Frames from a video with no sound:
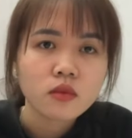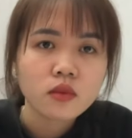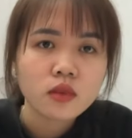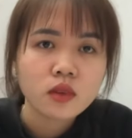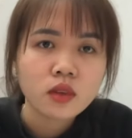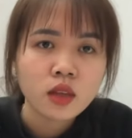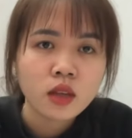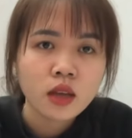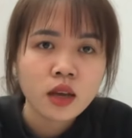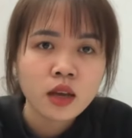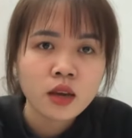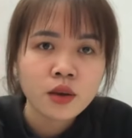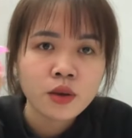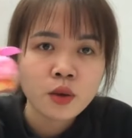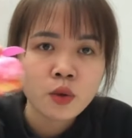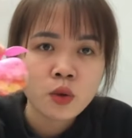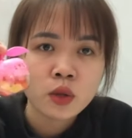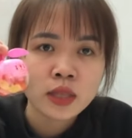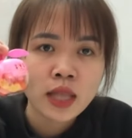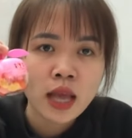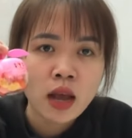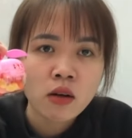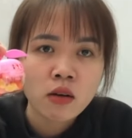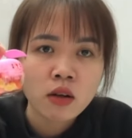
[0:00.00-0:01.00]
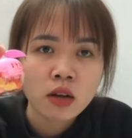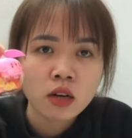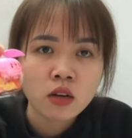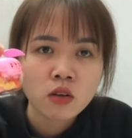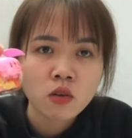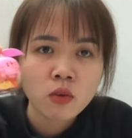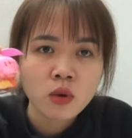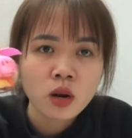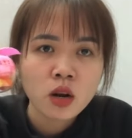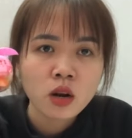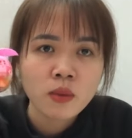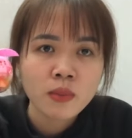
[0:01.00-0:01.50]
Đấy, hình quả táo này
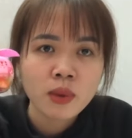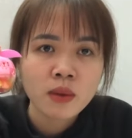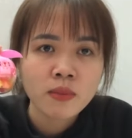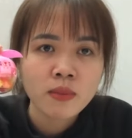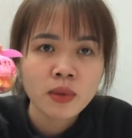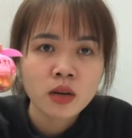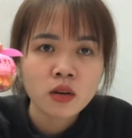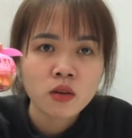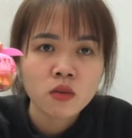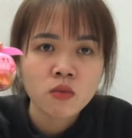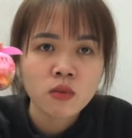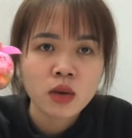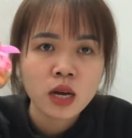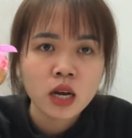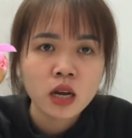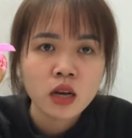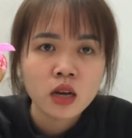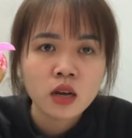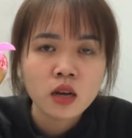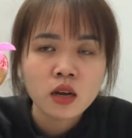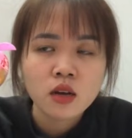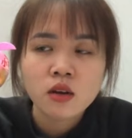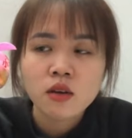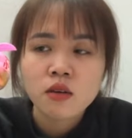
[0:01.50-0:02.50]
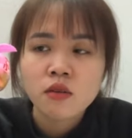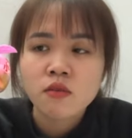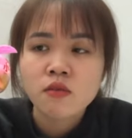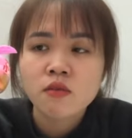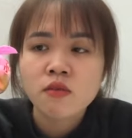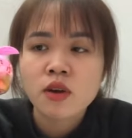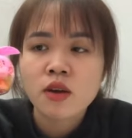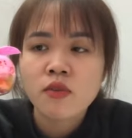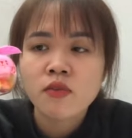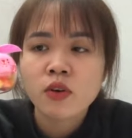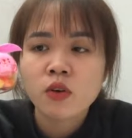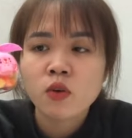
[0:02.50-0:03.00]
nó rất là bắt mắt đúng không ạ
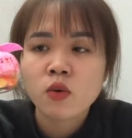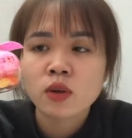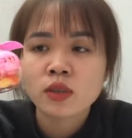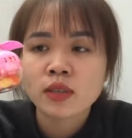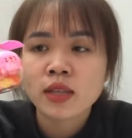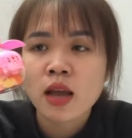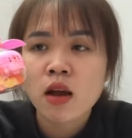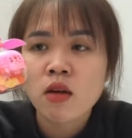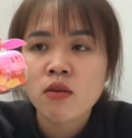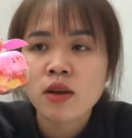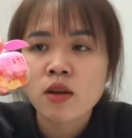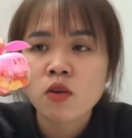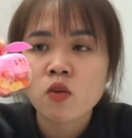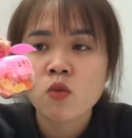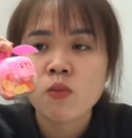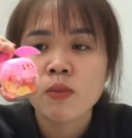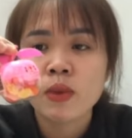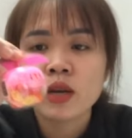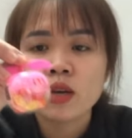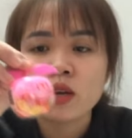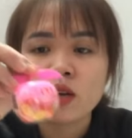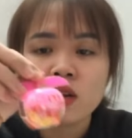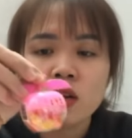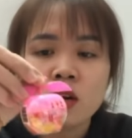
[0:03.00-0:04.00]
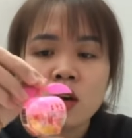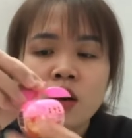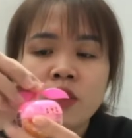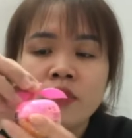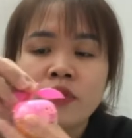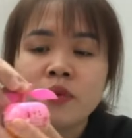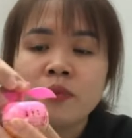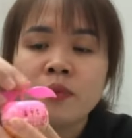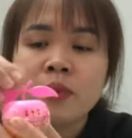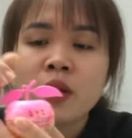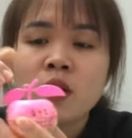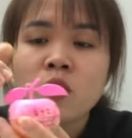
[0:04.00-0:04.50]
Và phần quả táo này của mình ở
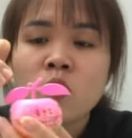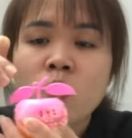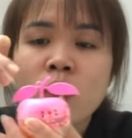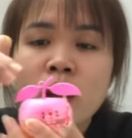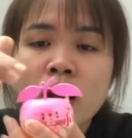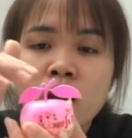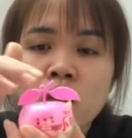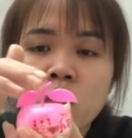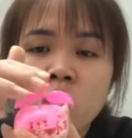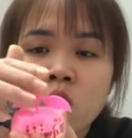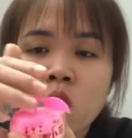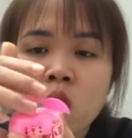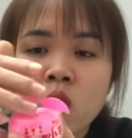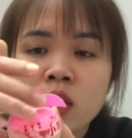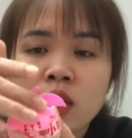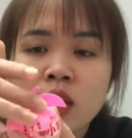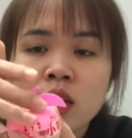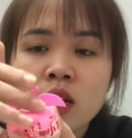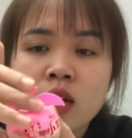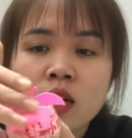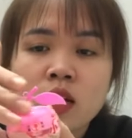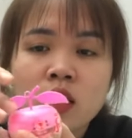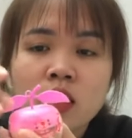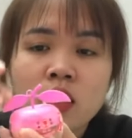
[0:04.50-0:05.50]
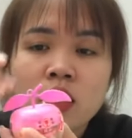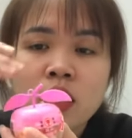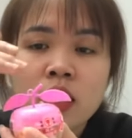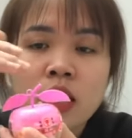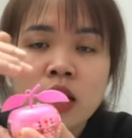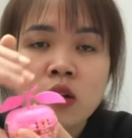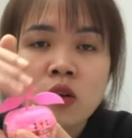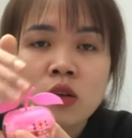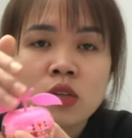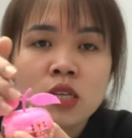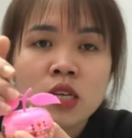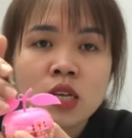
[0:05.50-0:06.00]
phần bên ngoài của nó nhá Là
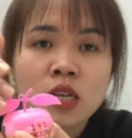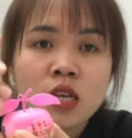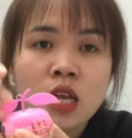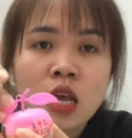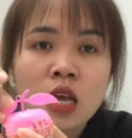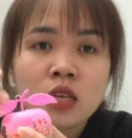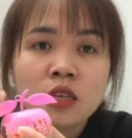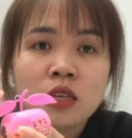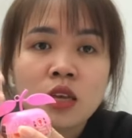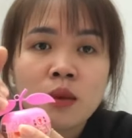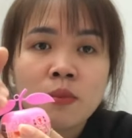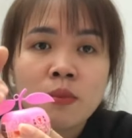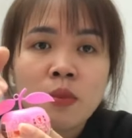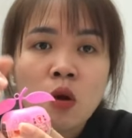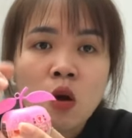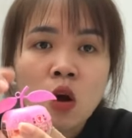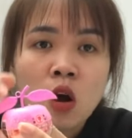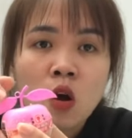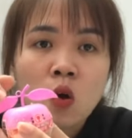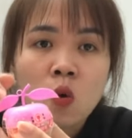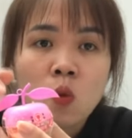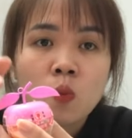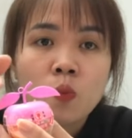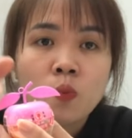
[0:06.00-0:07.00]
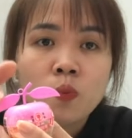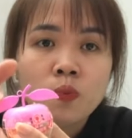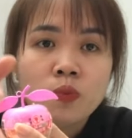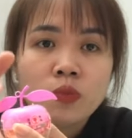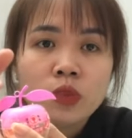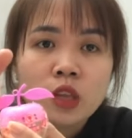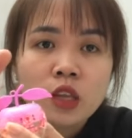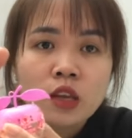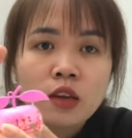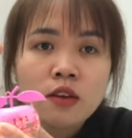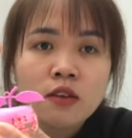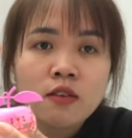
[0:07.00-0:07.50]
nó sẽ dạng dạng màu hồng
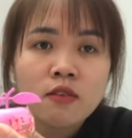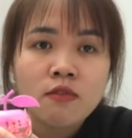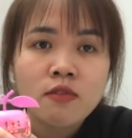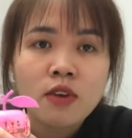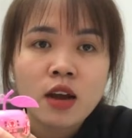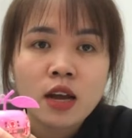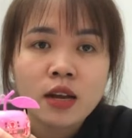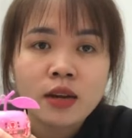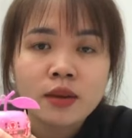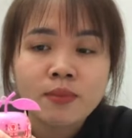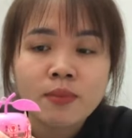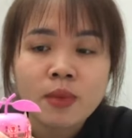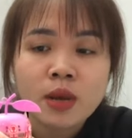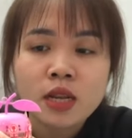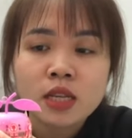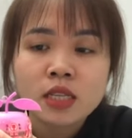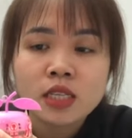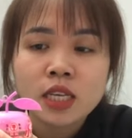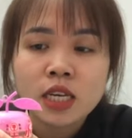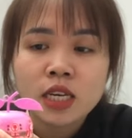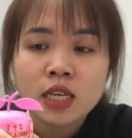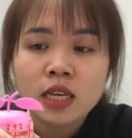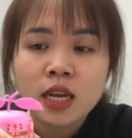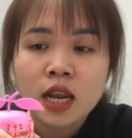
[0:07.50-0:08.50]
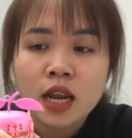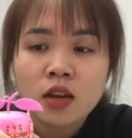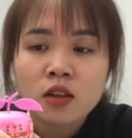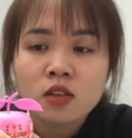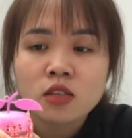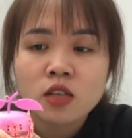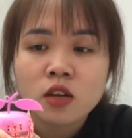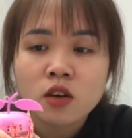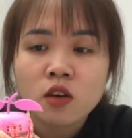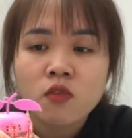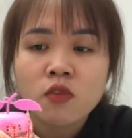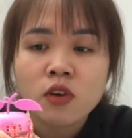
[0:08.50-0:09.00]
và bên trên này nó
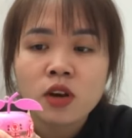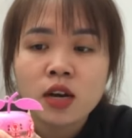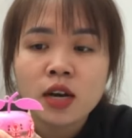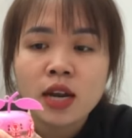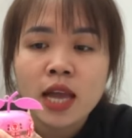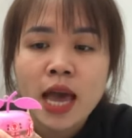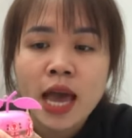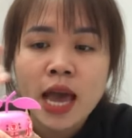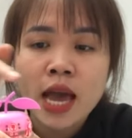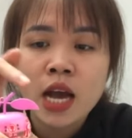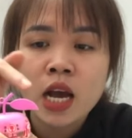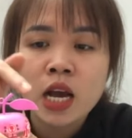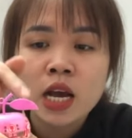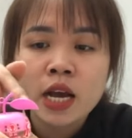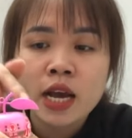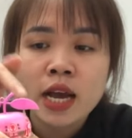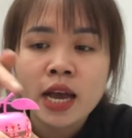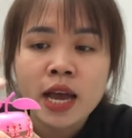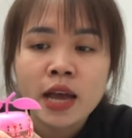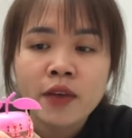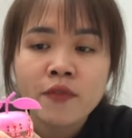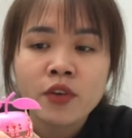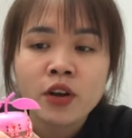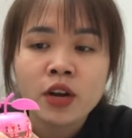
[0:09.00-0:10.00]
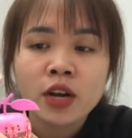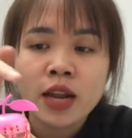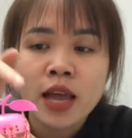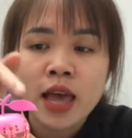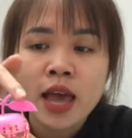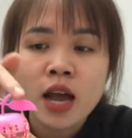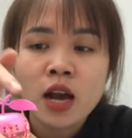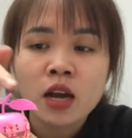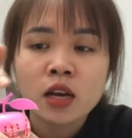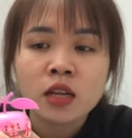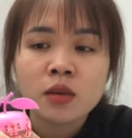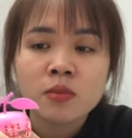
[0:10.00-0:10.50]
sẽ có phần lá hai phần
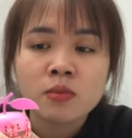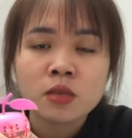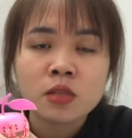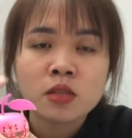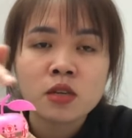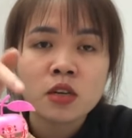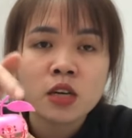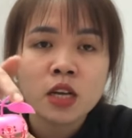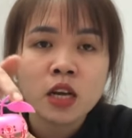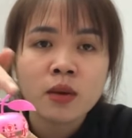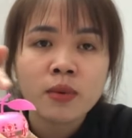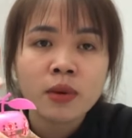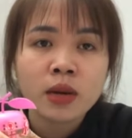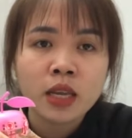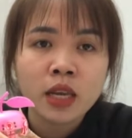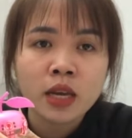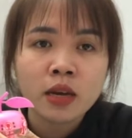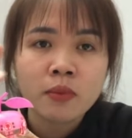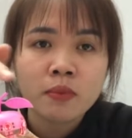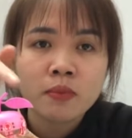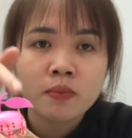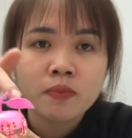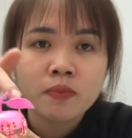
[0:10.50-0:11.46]
lá ở điểm giữa này các bạn nhé